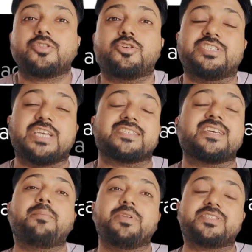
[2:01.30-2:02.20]
तो जैसे कि
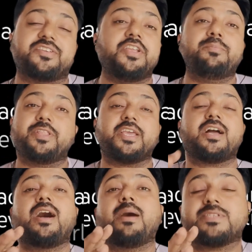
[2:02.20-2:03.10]
आपने स्क्रीन पे देखा
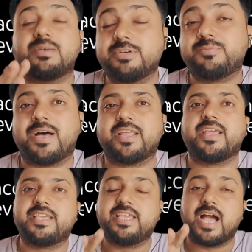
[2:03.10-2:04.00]
आप समझ पा रहे
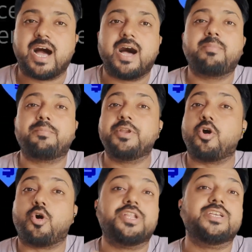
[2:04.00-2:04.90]
हैं कि आप अपने
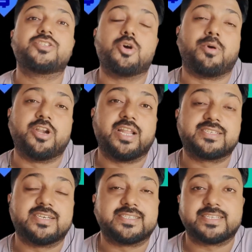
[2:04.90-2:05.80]
ऑडियंस को मोनेटाइज
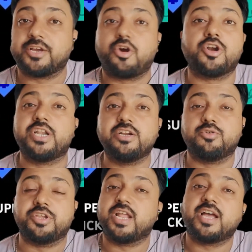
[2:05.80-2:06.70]
कर सकते हैं कंटेंट को
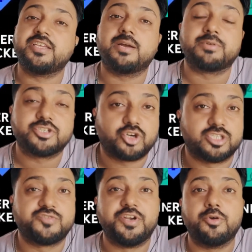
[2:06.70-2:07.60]
नहीं ना ही आपके
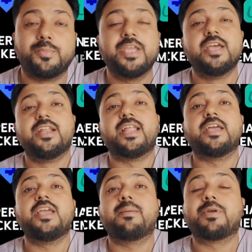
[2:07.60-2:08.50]
शॉर्ट्स वीडियो में ना
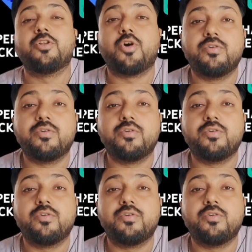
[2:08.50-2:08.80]
ही आपके लॉन्ग